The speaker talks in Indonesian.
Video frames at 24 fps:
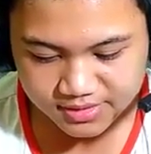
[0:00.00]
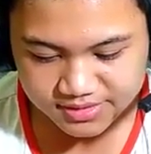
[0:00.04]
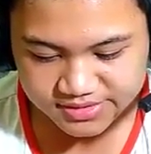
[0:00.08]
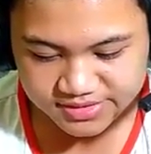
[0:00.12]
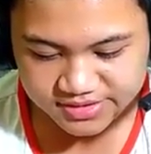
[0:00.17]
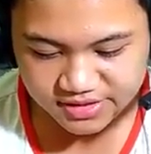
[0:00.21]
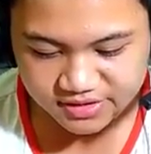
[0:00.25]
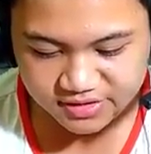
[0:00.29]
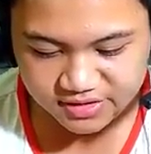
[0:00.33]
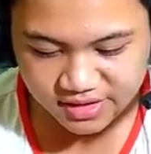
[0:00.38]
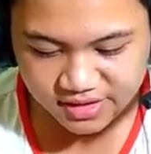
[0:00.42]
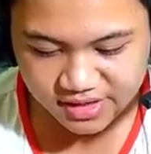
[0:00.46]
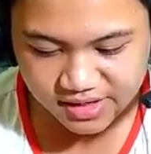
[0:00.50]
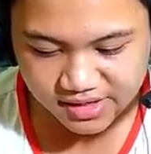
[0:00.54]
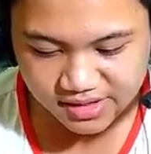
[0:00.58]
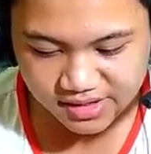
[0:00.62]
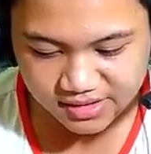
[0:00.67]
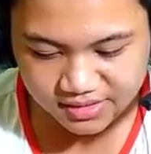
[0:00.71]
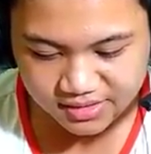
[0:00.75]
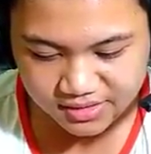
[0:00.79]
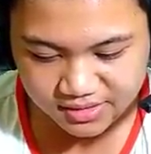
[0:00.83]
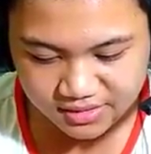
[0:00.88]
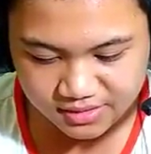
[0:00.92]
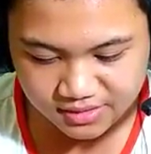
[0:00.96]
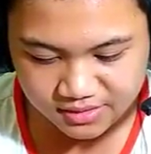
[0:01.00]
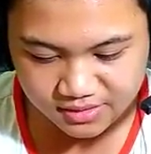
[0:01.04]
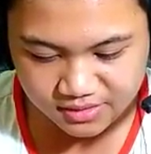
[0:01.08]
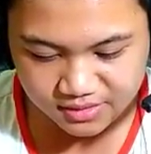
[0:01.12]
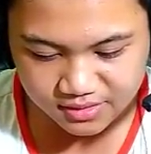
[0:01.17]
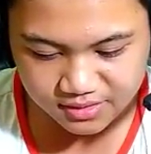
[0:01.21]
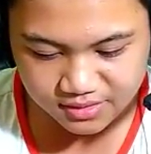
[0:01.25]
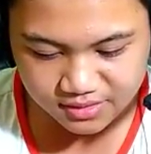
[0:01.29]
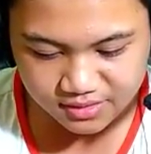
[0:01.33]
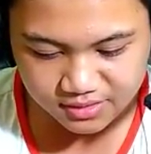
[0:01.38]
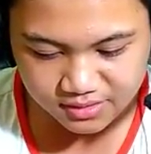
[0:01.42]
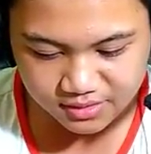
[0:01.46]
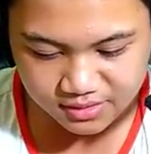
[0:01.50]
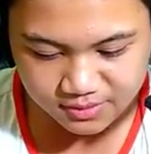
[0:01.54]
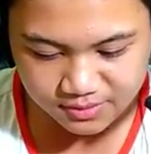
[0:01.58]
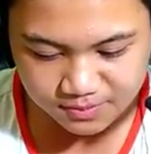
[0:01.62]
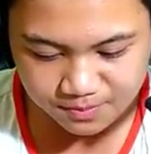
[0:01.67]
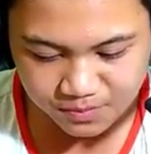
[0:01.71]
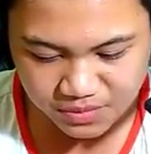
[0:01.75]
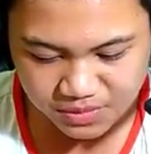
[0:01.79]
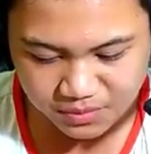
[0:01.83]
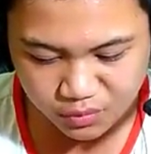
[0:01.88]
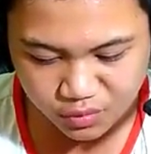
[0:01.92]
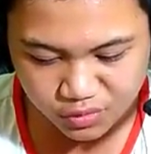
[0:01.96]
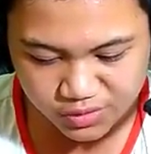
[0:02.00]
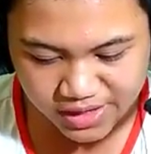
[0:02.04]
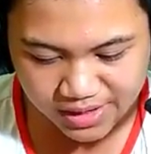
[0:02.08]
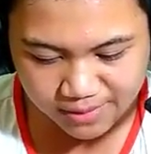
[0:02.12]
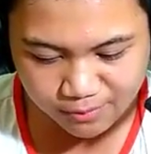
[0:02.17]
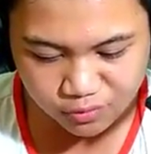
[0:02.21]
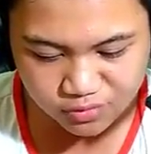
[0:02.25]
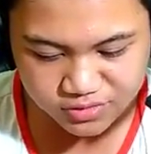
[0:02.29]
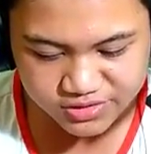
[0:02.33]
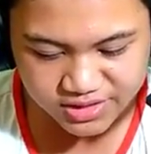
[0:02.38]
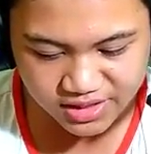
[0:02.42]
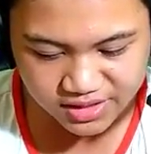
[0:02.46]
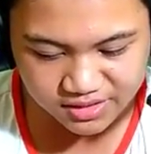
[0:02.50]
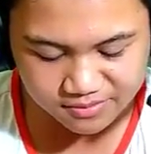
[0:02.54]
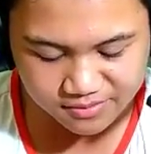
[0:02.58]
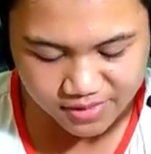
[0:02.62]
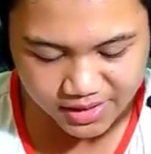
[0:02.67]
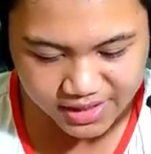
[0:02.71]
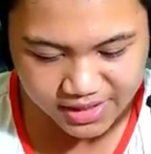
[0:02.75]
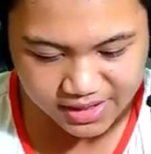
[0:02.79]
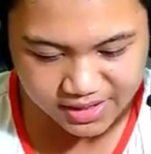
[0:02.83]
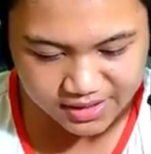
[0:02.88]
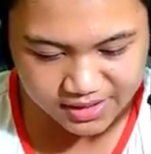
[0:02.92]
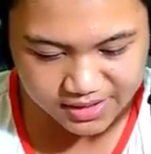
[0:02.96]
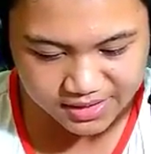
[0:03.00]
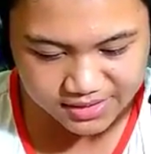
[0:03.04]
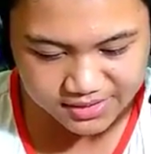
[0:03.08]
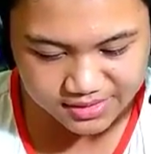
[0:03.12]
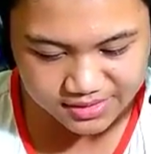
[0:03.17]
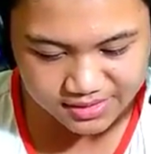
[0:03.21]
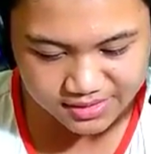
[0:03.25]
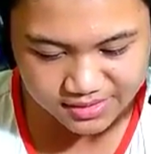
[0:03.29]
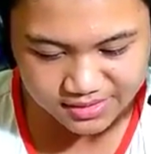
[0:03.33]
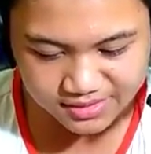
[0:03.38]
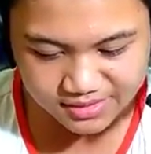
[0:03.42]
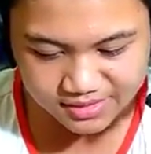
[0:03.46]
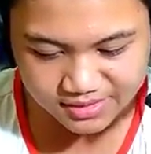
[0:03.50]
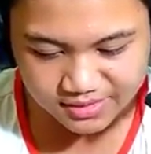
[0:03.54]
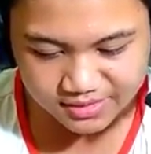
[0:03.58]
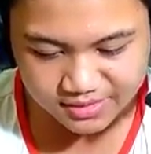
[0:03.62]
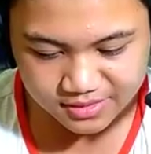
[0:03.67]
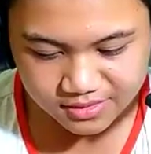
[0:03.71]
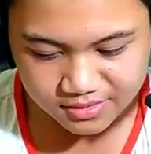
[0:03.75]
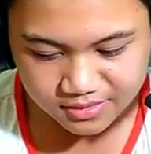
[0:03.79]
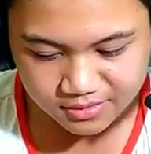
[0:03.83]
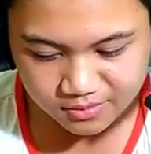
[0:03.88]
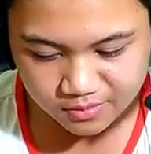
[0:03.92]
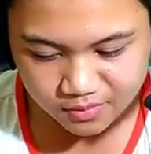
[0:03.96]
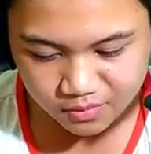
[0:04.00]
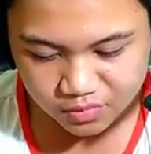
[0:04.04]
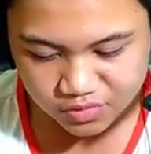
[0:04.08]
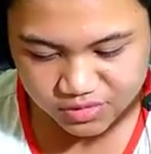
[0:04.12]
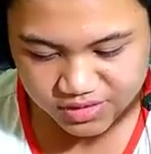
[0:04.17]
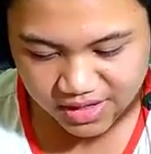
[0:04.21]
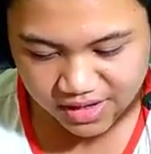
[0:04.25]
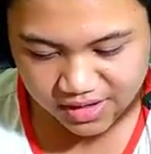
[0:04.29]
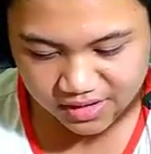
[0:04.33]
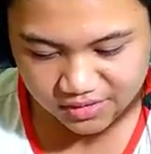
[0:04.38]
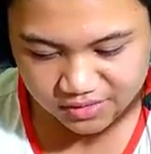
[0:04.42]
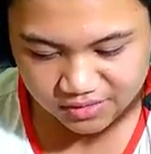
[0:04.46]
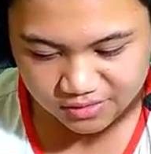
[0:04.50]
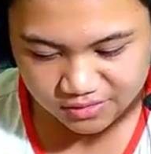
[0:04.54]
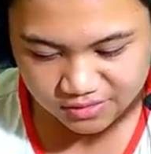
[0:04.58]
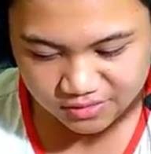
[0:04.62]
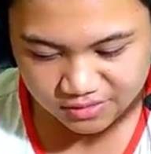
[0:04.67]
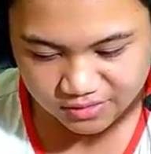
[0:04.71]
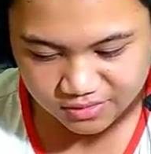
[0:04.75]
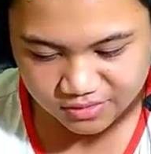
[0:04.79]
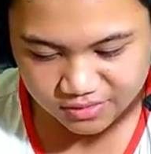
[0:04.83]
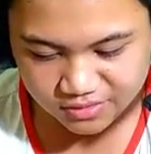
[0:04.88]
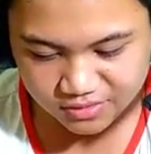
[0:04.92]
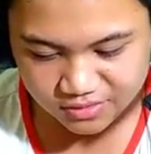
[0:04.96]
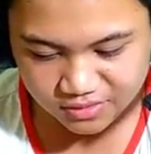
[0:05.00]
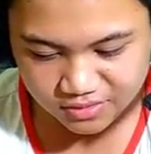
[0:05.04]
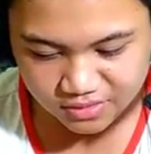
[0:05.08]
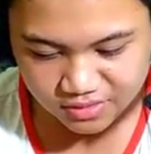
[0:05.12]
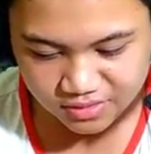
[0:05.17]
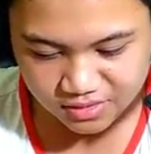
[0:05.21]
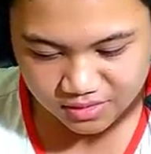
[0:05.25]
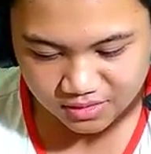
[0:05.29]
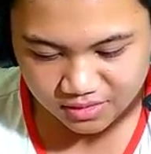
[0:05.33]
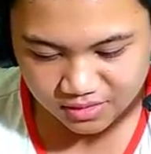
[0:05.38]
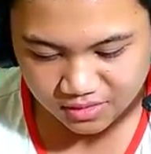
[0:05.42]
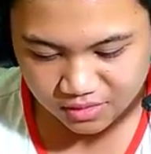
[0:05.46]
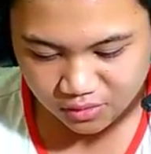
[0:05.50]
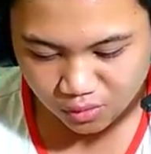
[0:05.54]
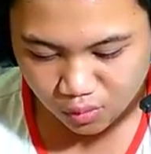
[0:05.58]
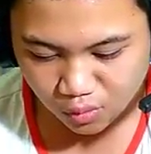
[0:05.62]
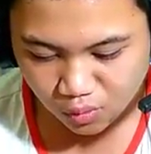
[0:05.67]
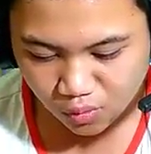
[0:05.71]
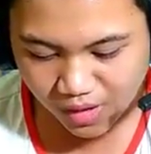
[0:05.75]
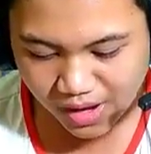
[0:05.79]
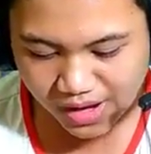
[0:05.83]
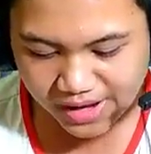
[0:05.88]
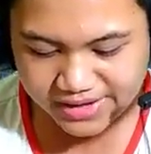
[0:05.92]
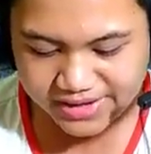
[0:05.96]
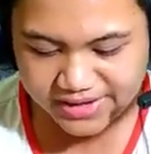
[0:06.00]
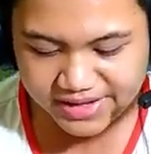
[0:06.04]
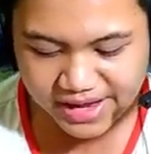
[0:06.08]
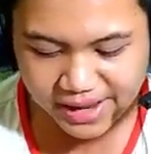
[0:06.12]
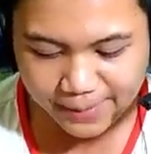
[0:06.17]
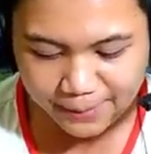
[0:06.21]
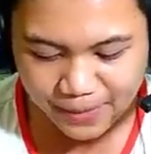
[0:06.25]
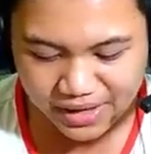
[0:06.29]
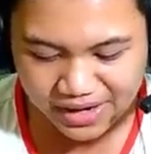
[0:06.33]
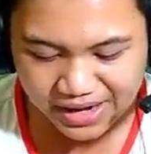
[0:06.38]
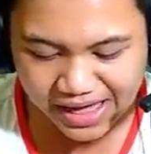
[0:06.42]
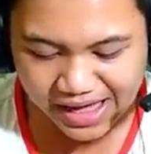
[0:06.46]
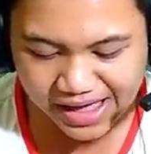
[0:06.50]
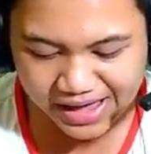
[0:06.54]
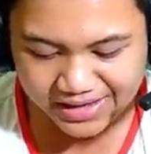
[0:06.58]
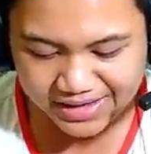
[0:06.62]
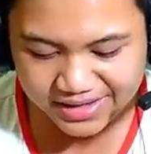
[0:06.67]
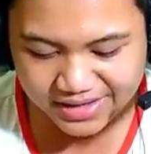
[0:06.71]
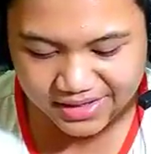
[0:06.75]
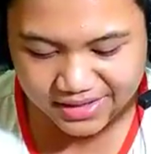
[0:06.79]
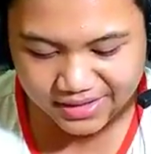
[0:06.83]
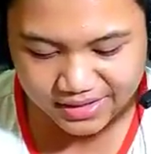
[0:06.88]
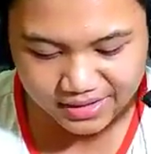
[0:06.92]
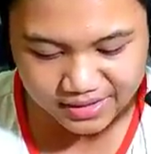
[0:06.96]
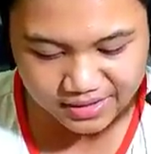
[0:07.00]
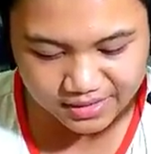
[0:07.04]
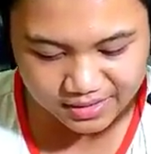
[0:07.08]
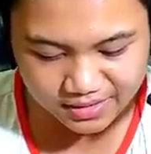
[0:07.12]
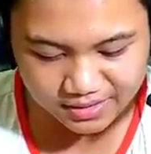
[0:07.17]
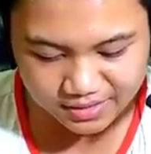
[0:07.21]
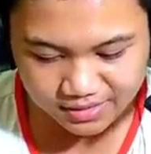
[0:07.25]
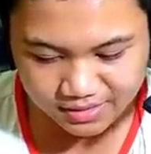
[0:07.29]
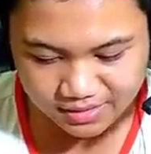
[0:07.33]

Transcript: Seorang pemuda bujang bayangkan Bujangko Wah dinyapa lagi nih